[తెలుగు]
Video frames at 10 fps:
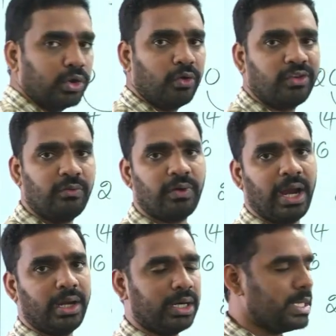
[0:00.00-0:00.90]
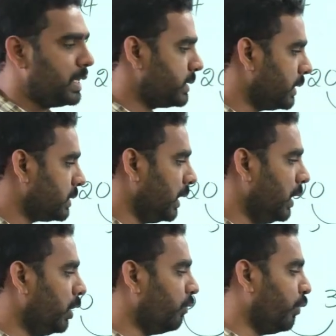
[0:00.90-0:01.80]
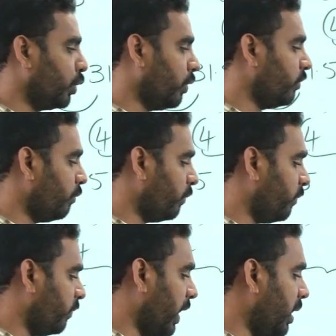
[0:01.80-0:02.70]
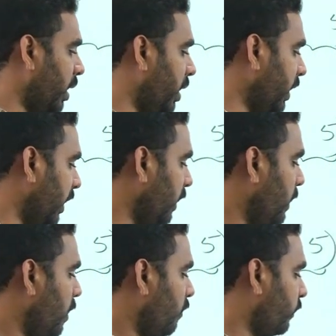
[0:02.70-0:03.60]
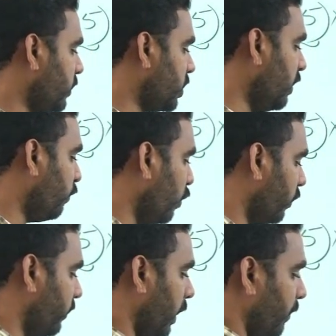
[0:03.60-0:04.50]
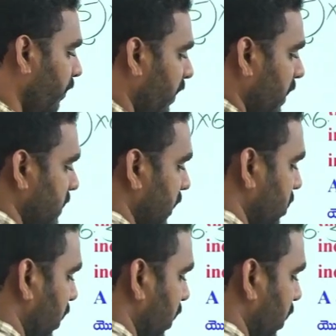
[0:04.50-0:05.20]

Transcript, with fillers: థౌజండ్ ఫైవ్ హండ్రెడ్ సిక్స్టీన్ ఇంటూ ఫోర్ థౌజండ్ ఫైవ్ హండ్రెడ్ అంటే సిక్స్టీన్ ఫోర్ జా సిక్స్టీ